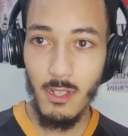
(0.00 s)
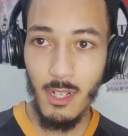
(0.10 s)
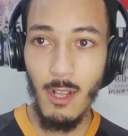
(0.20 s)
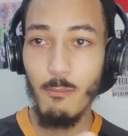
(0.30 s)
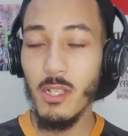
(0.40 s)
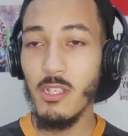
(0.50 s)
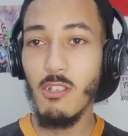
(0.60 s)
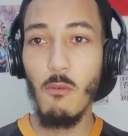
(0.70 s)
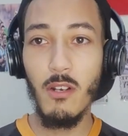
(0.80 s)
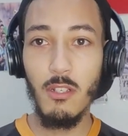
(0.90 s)
الراب ديال
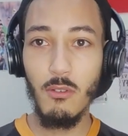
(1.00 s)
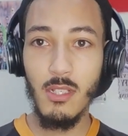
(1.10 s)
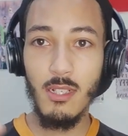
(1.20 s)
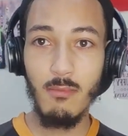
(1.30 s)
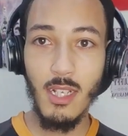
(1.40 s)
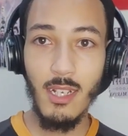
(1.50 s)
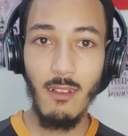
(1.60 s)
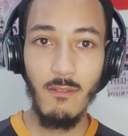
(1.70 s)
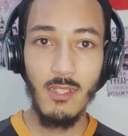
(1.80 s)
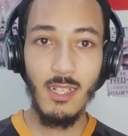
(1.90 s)
الشوارع واصلا
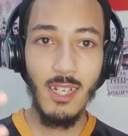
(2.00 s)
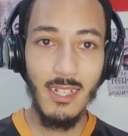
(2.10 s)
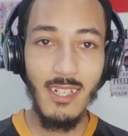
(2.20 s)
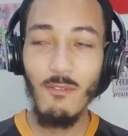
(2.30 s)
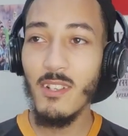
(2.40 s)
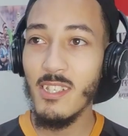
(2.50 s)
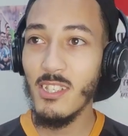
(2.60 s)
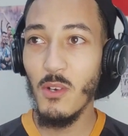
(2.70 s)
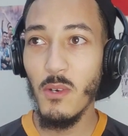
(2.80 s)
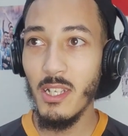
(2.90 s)
مدخله في الزنقه ديال الفن
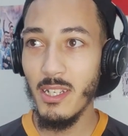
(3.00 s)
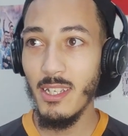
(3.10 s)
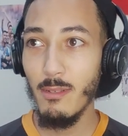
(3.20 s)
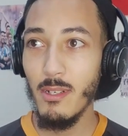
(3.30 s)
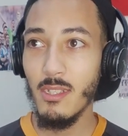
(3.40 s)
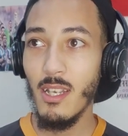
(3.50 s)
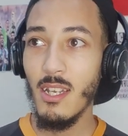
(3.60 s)
الشوارع لعيبات